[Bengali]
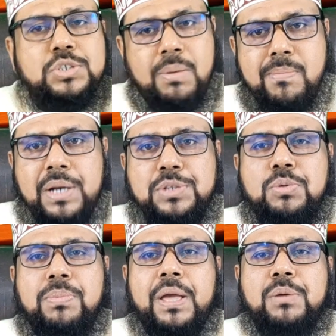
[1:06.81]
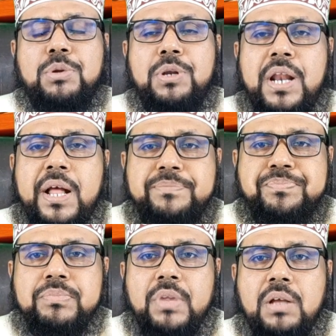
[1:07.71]
সম্মানিত ভাই বোনেরা
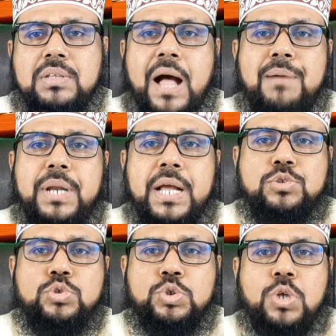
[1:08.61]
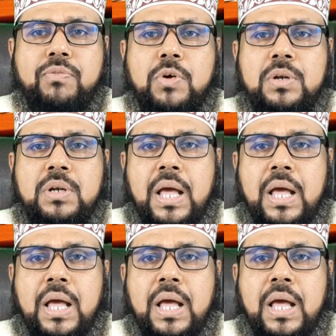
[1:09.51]
আমরা একজন সফল